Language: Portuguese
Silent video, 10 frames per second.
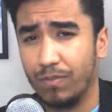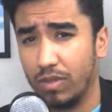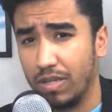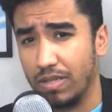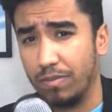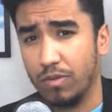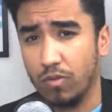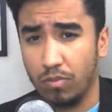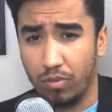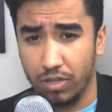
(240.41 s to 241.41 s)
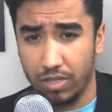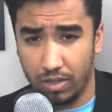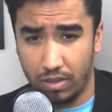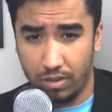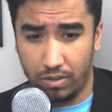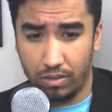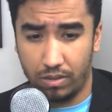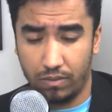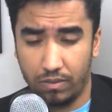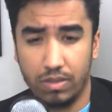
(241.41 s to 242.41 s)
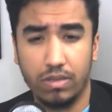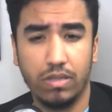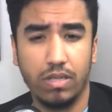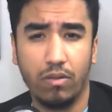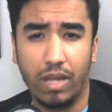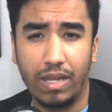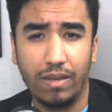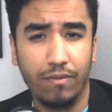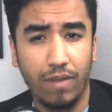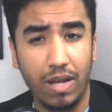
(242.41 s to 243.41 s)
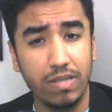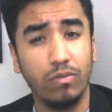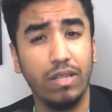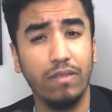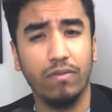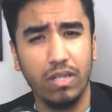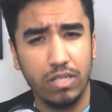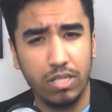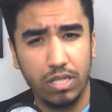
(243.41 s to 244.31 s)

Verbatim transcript: Essa pessoa pode ser alguém que faça um levante.